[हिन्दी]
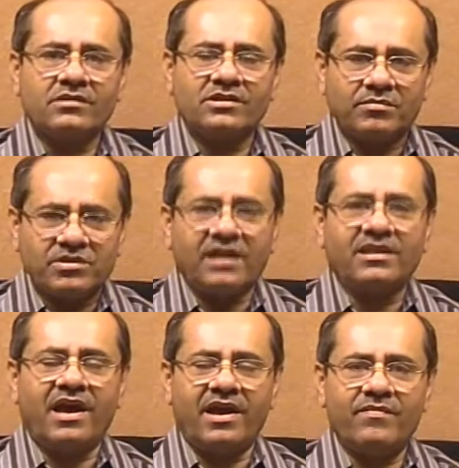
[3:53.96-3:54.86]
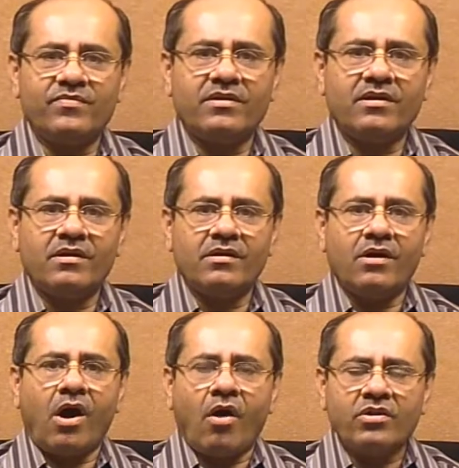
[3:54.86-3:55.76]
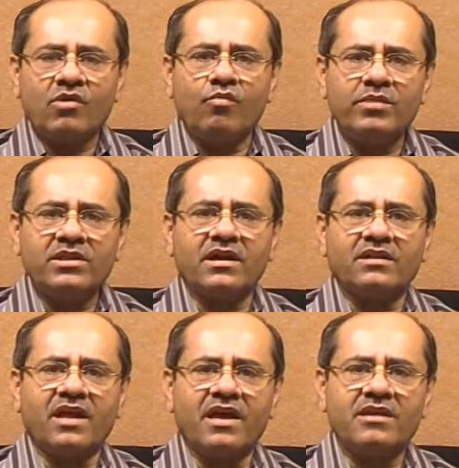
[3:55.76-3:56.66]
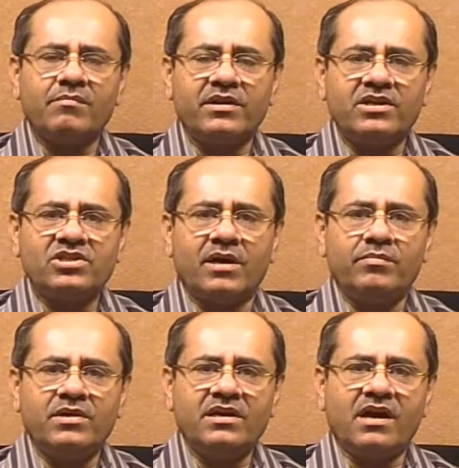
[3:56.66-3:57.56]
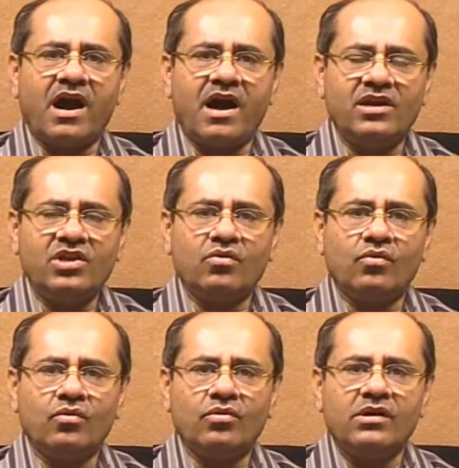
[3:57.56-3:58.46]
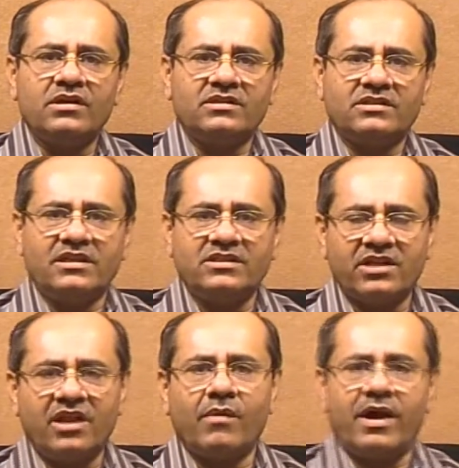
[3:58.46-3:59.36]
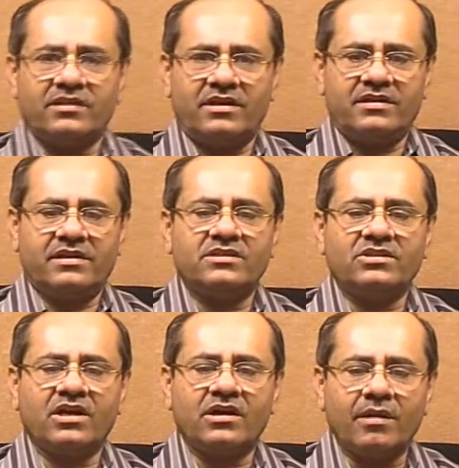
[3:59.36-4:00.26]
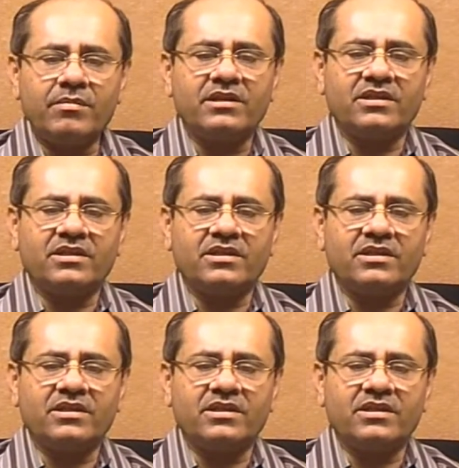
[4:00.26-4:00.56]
समझाता है और ये उम्मीद करता है कि मरीज अपनी कहानी को सिलसिलेवार तरीके से क्रमिक